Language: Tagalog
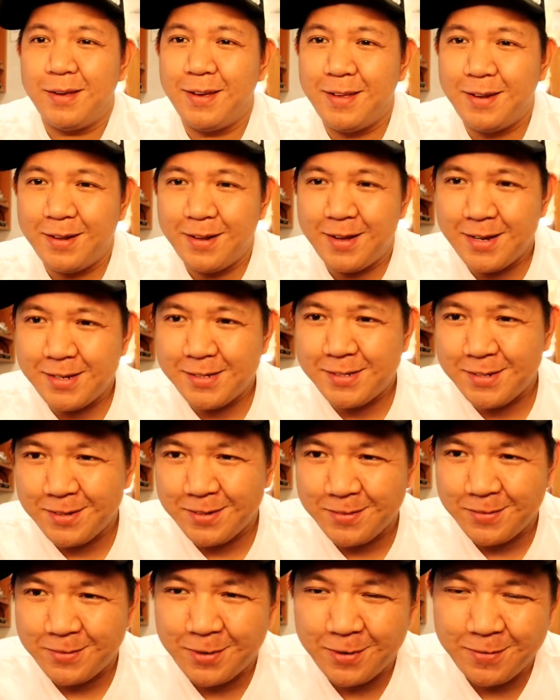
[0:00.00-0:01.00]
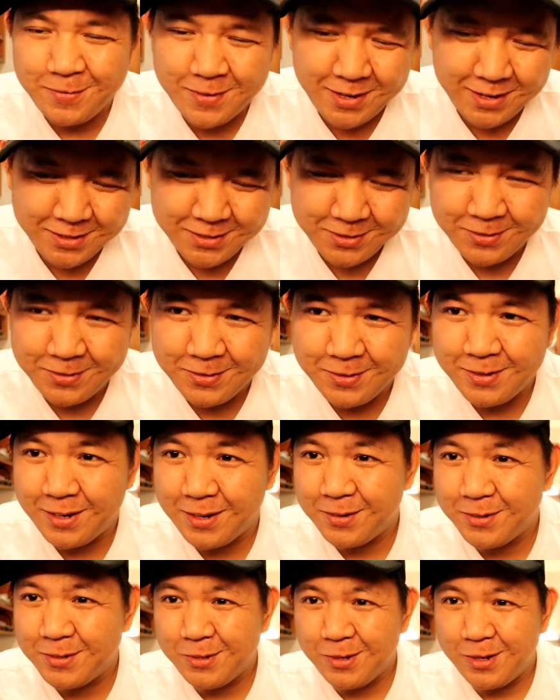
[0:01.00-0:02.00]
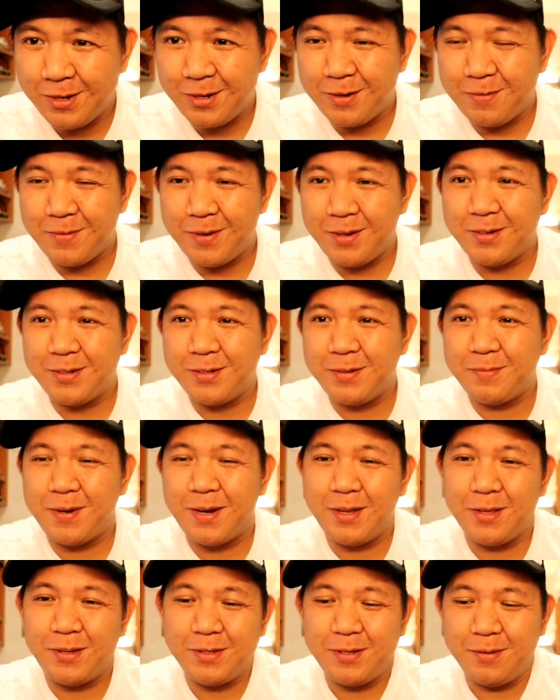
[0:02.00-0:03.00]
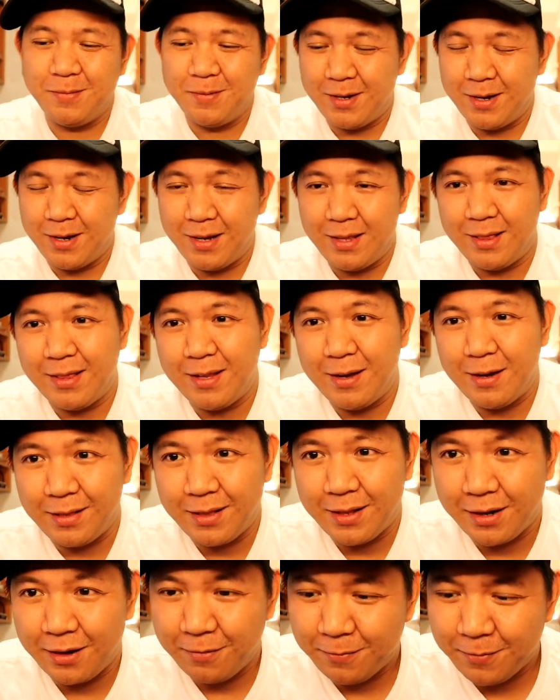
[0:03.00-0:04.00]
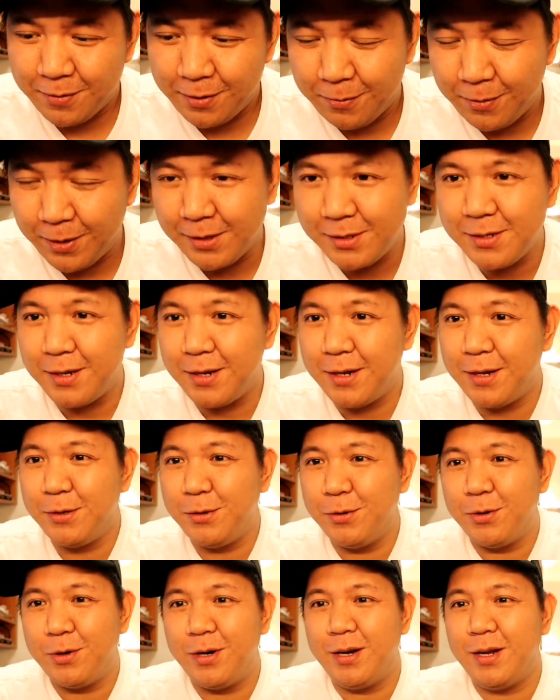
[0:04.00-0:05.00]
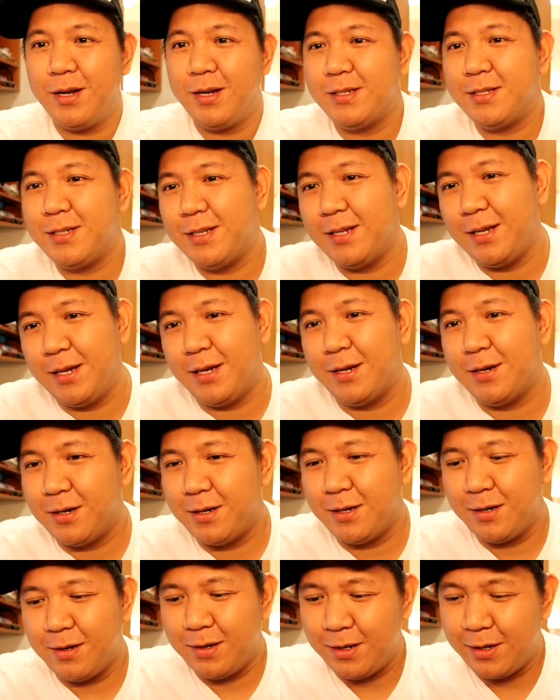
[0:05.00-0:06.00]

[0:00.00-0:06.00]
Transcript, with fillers: And guys, so we're back. So, nagustuhan niya naman yung sapatos. Diba? Ang ganda. Triple white siya na Jordan sneaker.